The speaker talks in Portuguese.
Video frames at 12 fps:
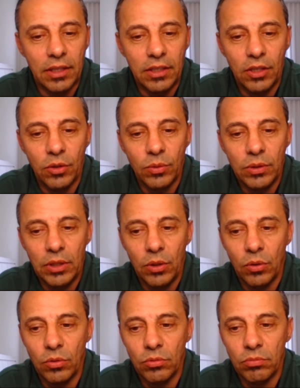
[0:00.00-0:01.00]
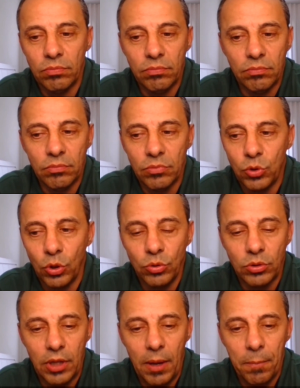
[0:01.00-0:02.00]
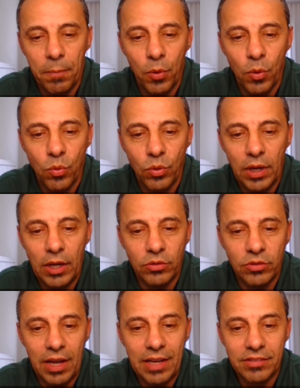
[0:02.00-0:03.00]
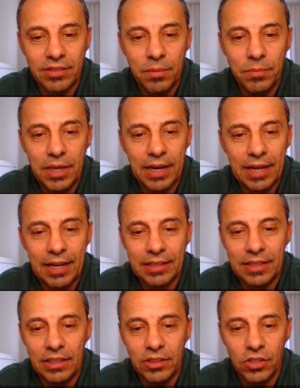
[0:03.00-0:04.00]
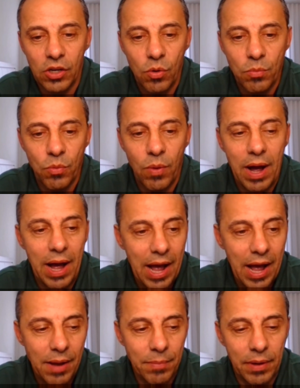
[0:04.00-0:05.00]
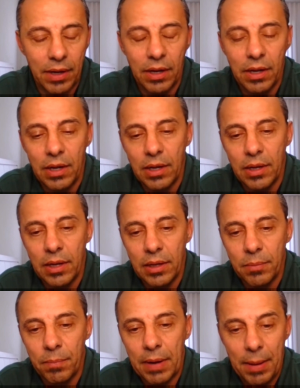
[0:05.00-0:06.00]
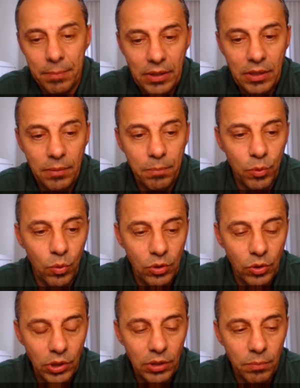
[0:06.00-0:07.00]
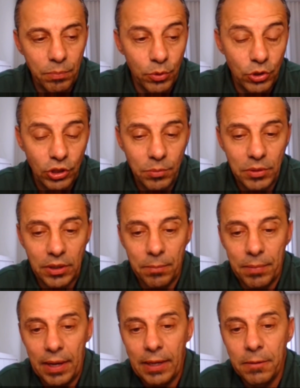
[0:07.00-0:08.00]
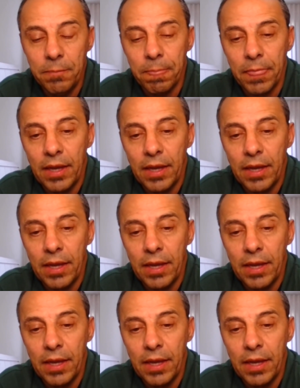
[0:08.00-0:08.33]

entendeu? E eu em todo tempo procurei usar essa minha característica como uma arma para mim, para o time também.